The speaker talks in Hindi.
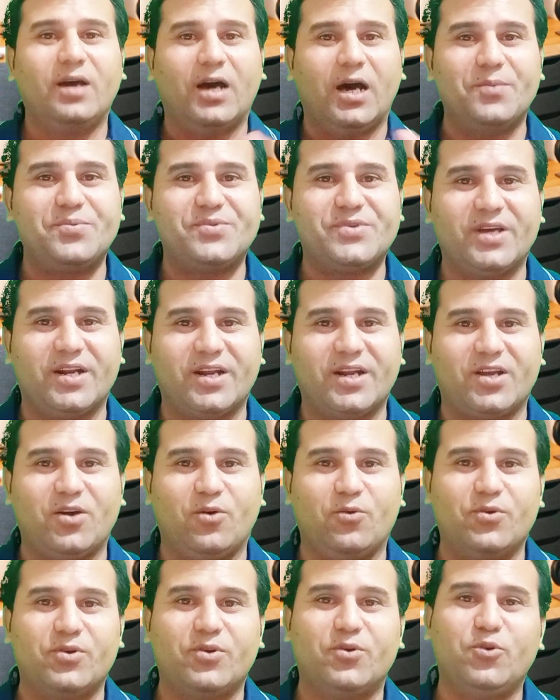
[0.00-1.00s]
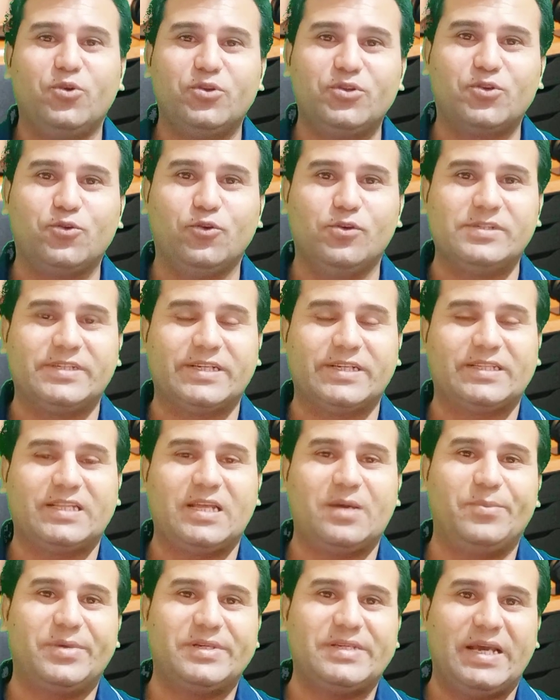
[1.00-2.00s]
अपशर अकाउंट खुद खोल सकते
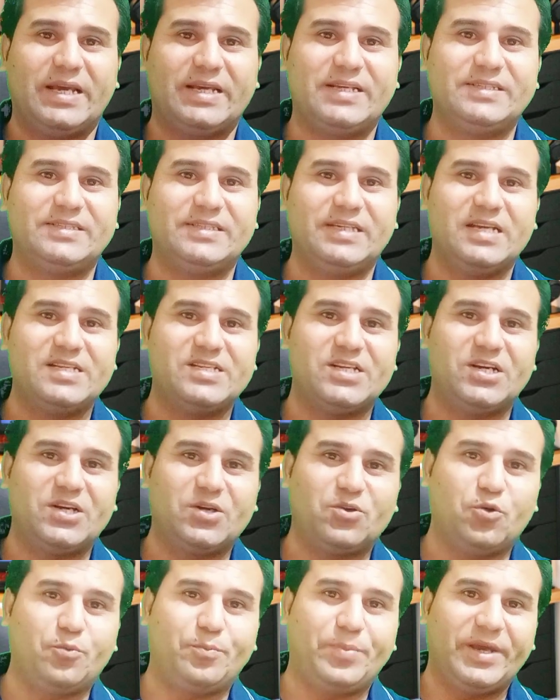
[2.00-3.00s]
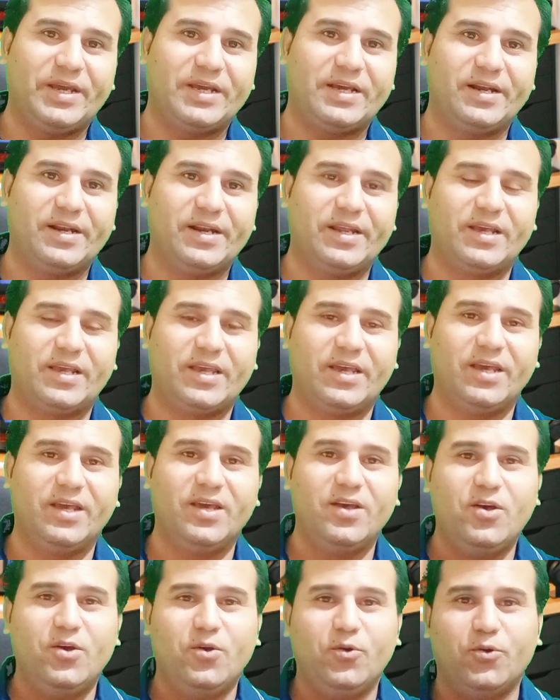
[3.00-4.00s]
हैं बजाय किसी एजेंट को पे करने के
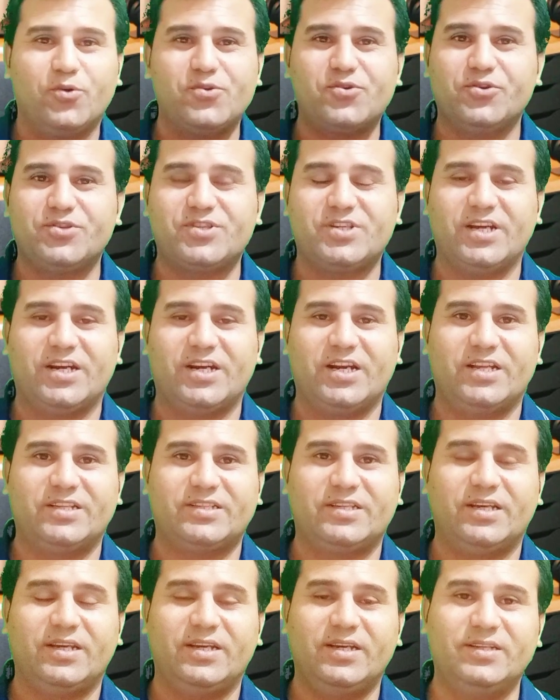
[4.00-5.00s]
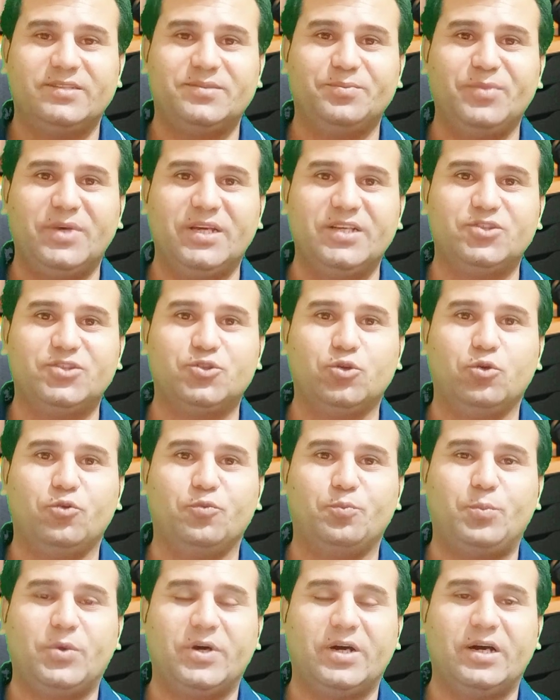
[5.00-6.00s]
और कुछ करने से इसमें जो
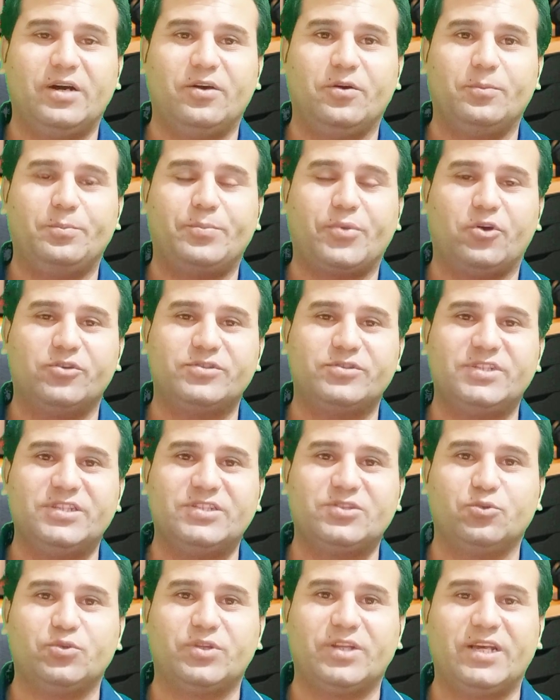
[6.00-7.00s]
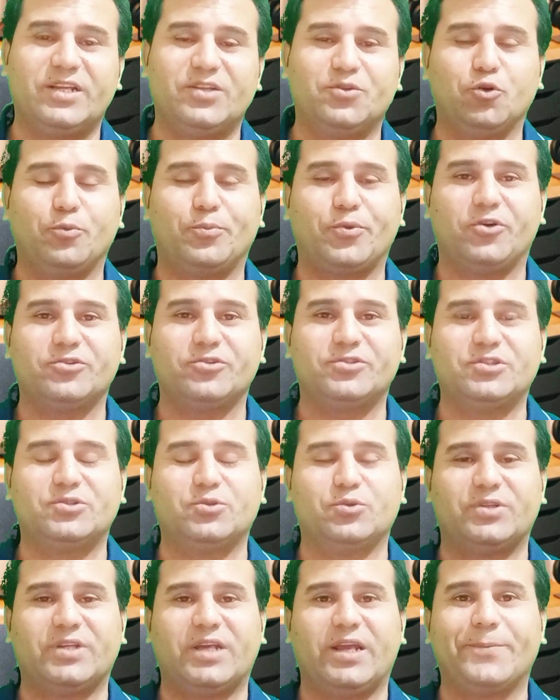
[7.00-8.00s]
प्रोसेस होते हैं दो प्रोसेस
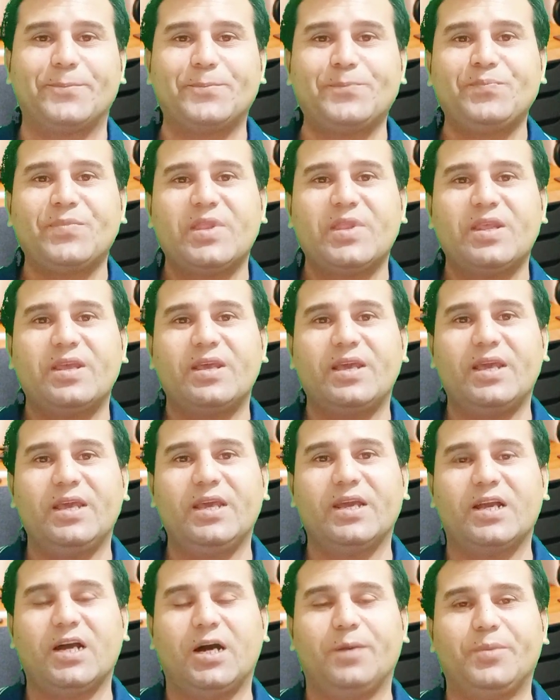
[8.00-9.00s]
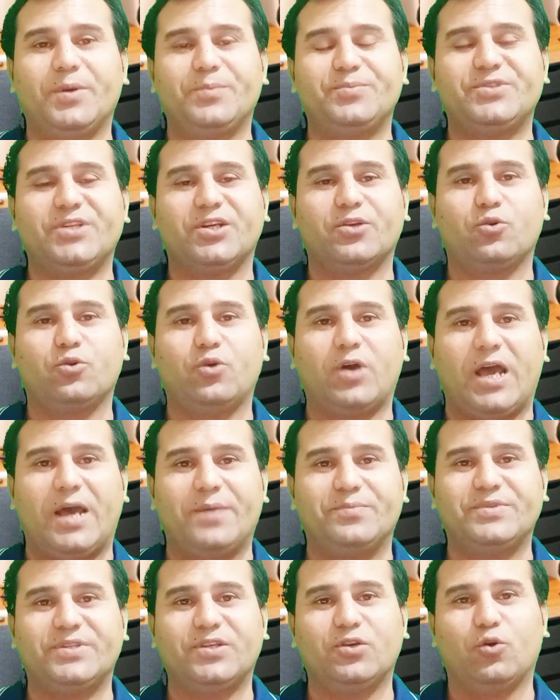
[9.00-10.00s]
होते हैं कि एक आप अपशर को
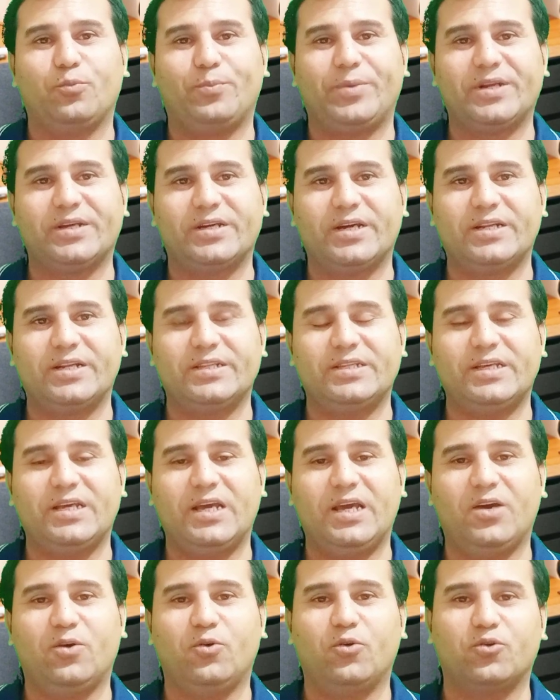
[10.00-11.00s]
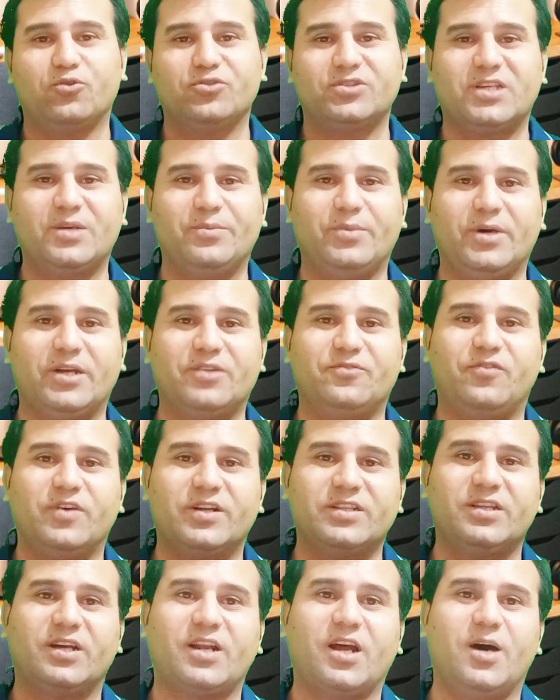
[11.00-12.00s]
ऐप से ओपन करते हैं और उसके बाद
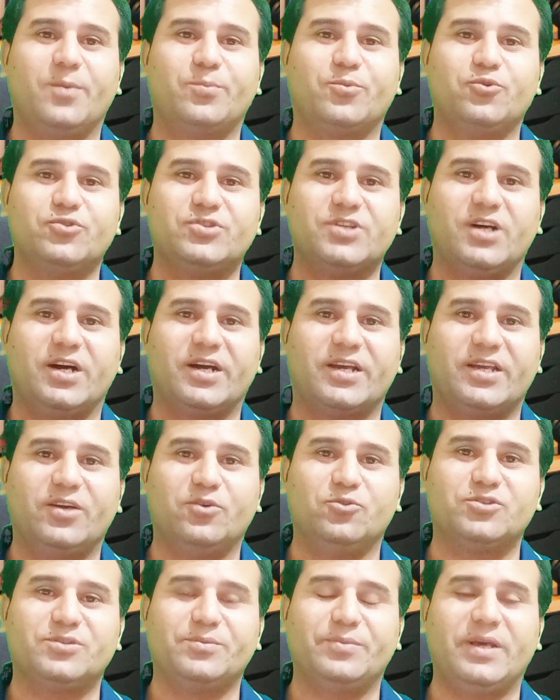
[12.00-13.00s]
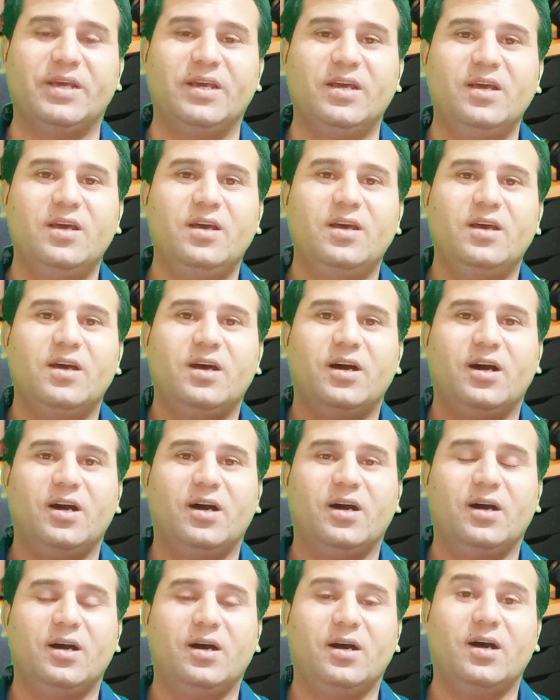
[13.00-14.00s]
फर्दर आपको जाके उसमें
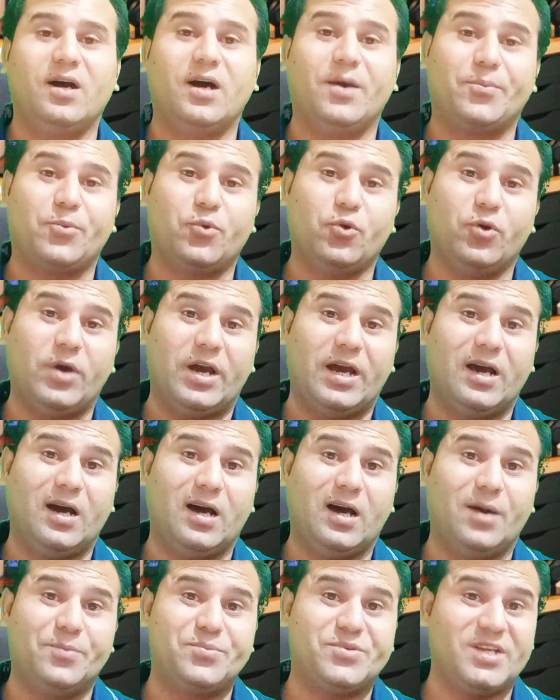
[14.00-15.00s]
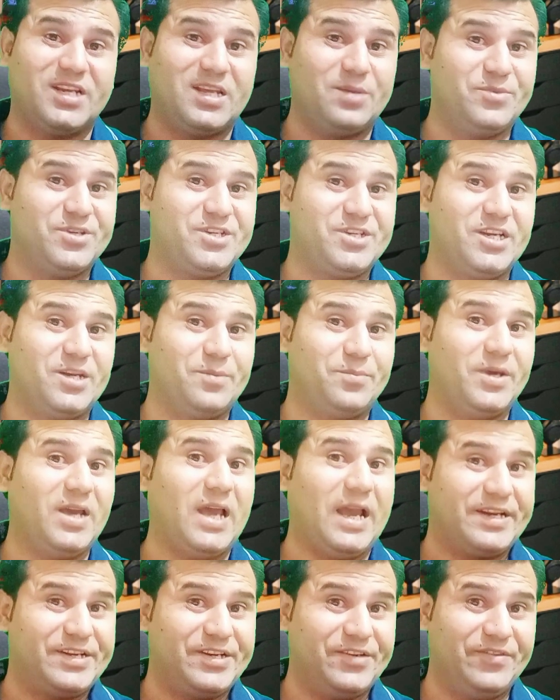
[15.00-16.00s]
आपको अपशर की मशीन पे
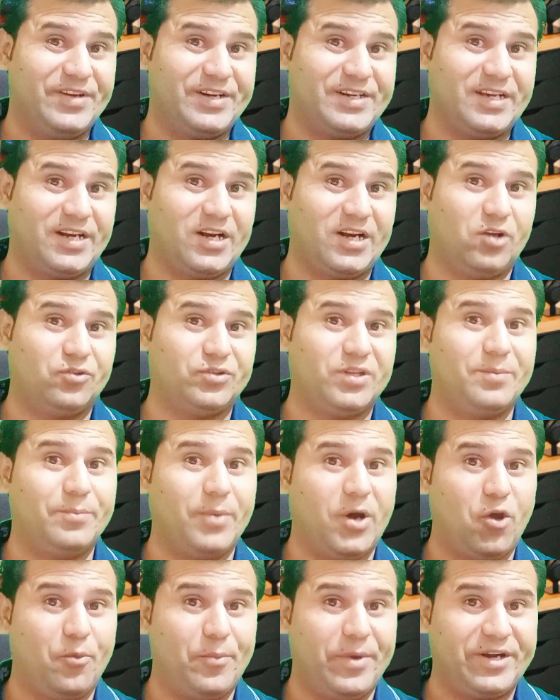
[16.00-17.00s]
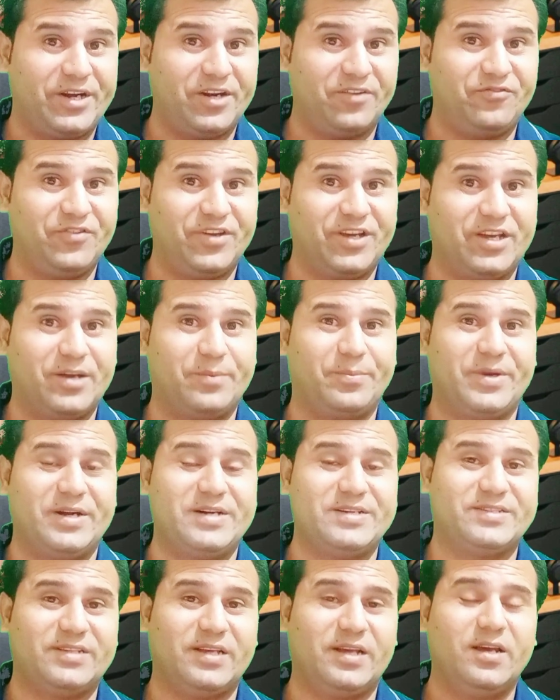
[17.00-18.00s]
एक्टिवेट करना होता है बायोमेट्रिक
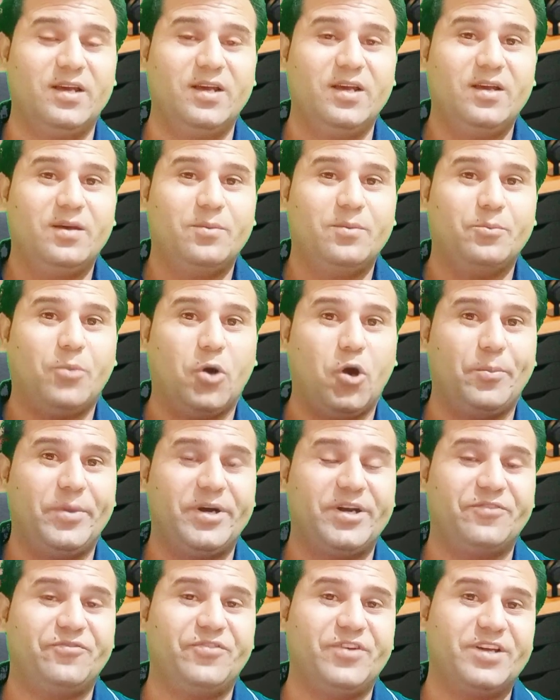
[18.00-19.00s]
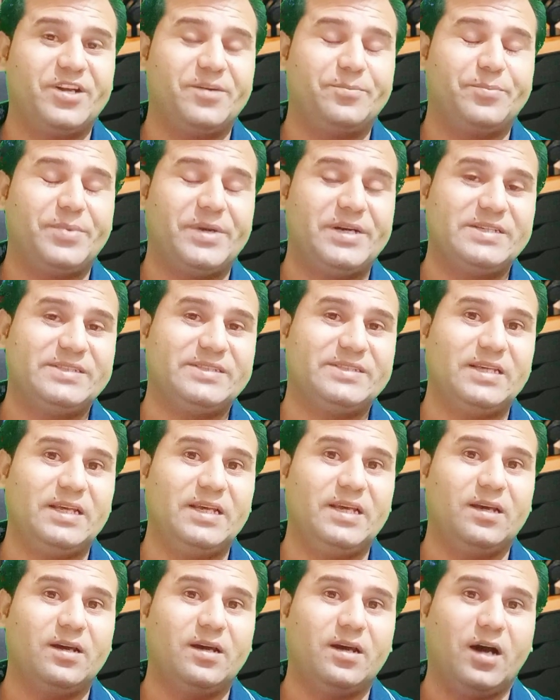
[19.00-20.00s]
फिंगरप्रिंट से बायोमेट्रिक फिंगरप्रिंट से
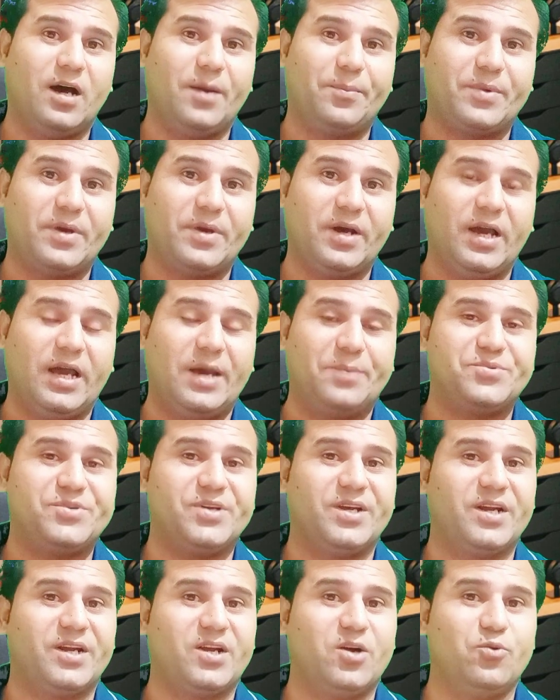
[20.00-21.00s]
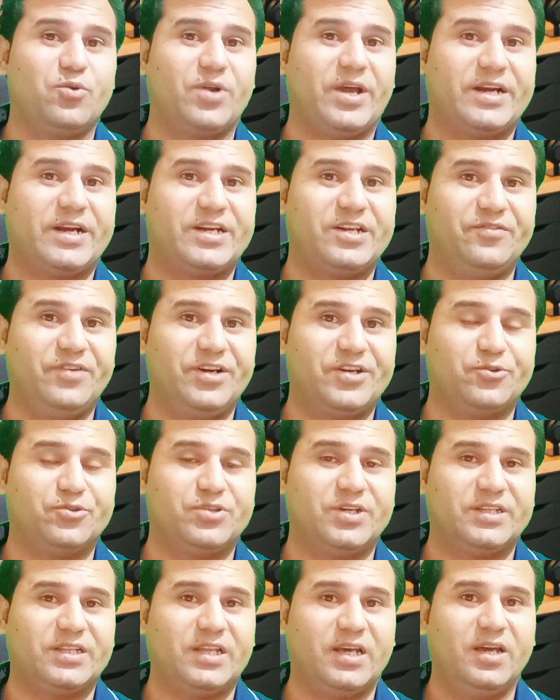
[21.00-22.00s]
आपका अपशर अकाउंट एक्टिवेट हो
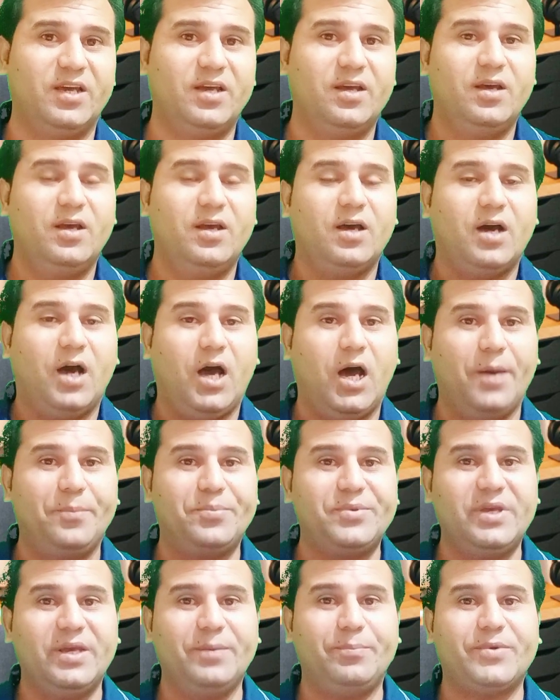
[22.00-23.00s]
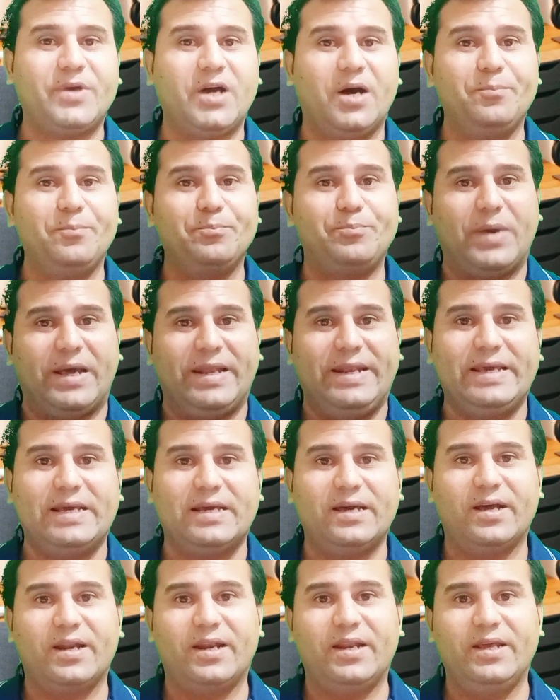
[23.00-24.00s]
जाता है आप ये काम पहले
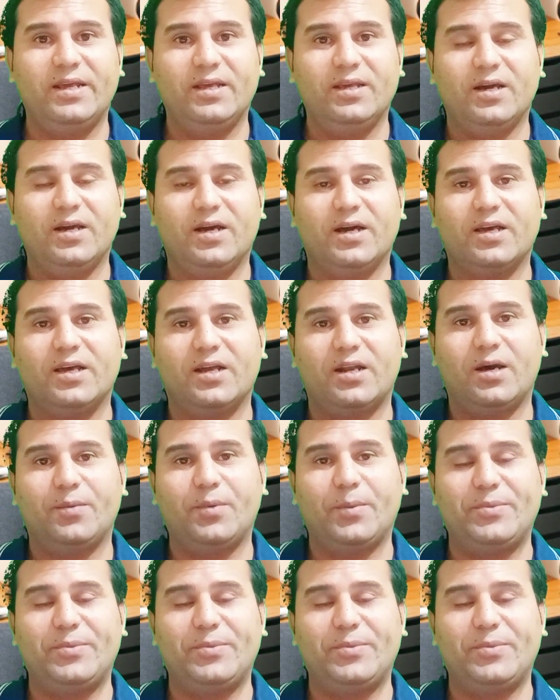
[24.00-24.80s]
कर लें अगर आप